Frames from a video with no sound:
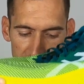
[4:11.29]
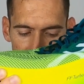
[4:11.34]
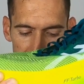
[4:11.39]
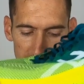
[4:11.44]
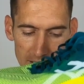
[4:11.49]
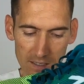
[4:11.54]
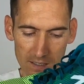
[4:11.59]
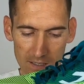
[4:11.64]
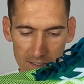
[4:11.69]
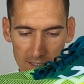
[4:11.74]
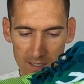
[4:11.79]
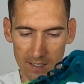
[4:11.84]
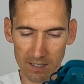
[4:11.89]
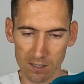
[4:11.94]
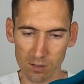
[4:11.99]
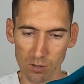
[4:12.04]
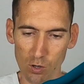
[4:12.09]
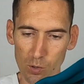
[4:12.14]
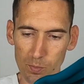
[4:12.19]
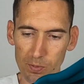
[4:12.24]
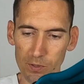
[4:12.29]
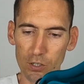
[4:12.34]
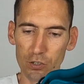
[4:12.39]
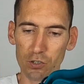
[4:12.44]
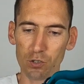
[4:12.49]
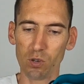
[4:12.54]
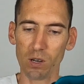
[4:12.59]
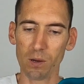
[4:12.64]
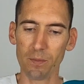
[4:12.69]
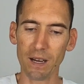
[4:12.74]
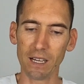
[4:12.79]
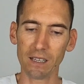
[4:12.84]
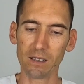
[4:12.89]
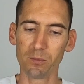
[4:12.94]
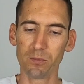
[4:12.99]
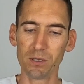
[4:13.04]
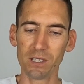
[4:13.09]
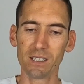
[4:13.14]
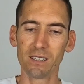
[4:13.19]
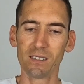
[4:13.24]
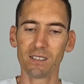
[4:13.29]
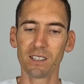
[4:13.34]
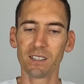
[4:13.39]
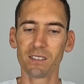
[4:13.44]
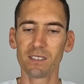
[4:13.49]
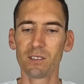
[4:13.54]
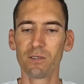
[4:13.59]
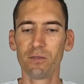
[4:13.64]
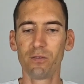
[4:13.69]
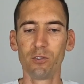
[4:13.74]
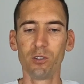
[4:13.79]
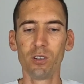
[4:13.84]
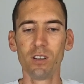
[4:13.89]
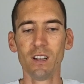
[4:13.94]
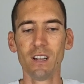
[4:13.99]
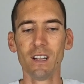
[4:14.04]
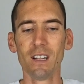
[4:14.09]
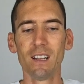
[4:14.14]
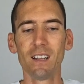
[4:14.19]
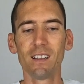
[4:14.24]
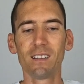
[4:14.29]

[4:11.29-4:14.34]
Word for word: Vielleicht ist das jetzt nur optisch so, man hat ein bisschen das Gefühl,